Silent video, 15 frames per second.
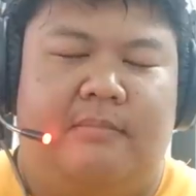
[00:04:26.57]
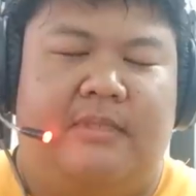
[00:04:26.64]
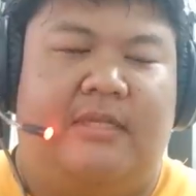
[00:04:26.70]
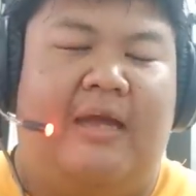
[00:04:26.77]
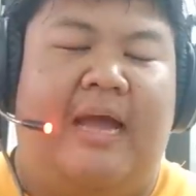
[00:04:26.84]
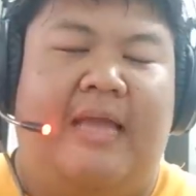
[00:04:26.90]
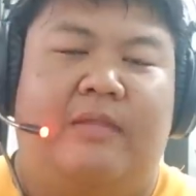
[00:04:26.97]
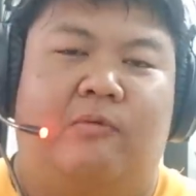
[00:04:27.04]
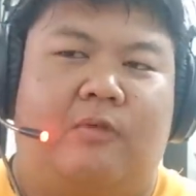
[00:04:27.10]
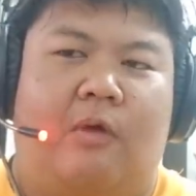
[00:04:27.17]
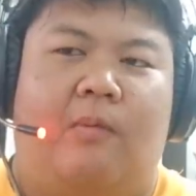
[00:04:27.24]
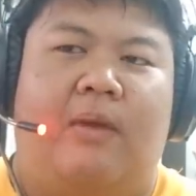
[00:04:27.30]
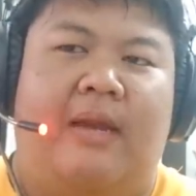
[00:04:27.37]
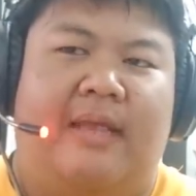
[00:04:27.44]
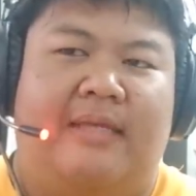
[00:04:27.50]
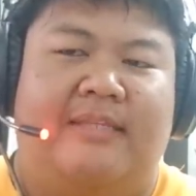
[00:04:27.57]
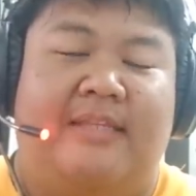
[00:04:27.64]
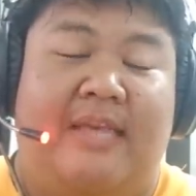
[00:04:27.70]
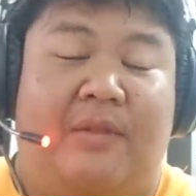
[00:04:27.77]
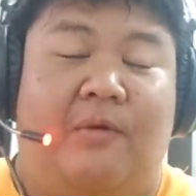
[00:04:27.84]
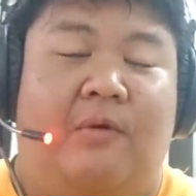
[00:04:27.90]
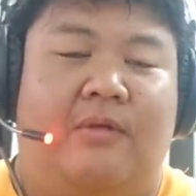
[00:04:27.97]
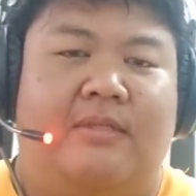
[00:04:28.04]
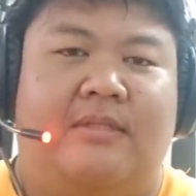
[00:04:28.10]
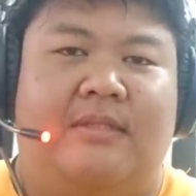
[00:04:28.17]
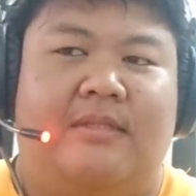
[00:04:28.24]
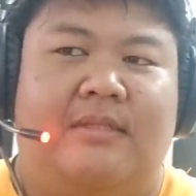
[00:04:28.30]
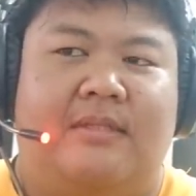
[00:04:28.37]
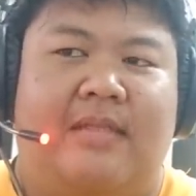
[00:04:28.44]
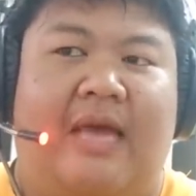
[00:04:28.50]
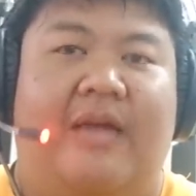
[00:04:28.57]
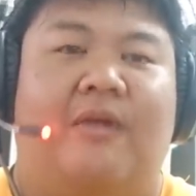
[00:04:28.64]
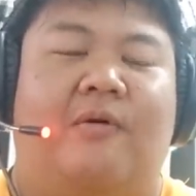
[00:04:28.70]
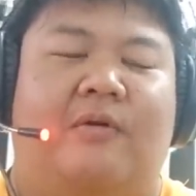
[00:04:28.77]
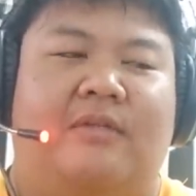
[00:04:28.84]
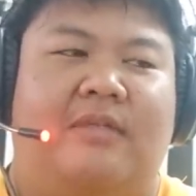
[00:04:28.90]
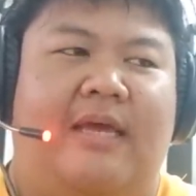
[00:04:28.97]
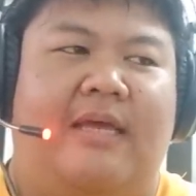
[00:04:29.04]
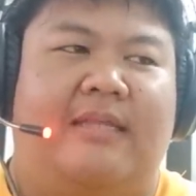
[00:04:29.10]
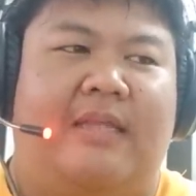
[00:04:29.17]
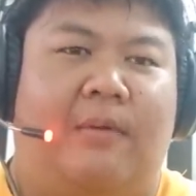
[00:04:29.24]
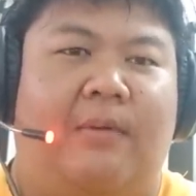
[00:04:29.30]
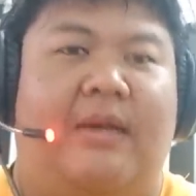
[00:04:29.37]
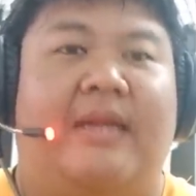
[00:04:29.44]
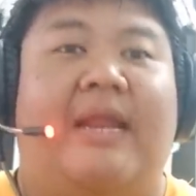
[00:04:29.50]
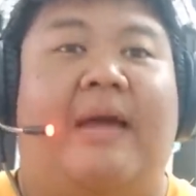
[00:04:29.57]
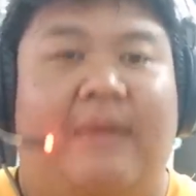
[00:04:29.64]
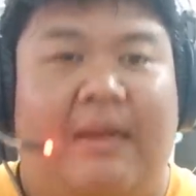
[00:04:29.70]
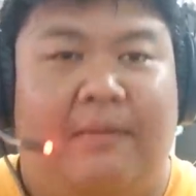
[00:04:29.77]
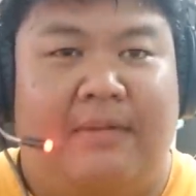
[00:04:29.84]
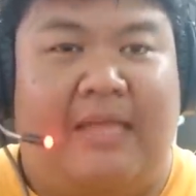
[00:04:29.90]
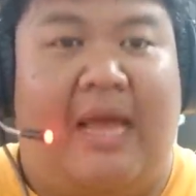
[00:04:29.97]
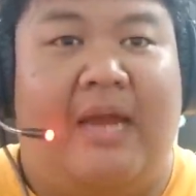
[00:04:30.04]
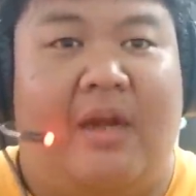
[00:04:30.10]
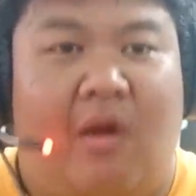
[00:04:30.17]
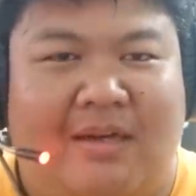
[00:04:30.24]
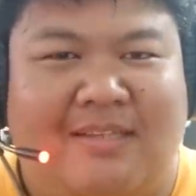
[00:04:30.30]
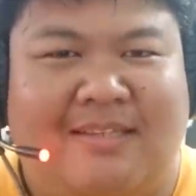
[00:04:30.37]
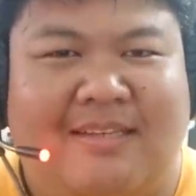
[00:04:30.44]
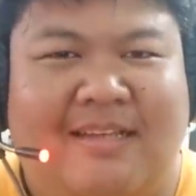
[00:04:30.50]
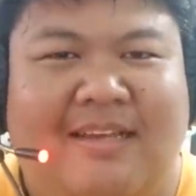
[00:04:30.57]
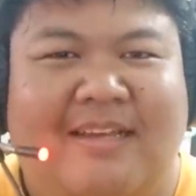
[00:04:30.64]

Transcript: มันต้องอ่านถูกต้องว่าอะไรเตโนสตาโนสนะฮะแต่ว่าในหนังมันอ่านว่าทานอส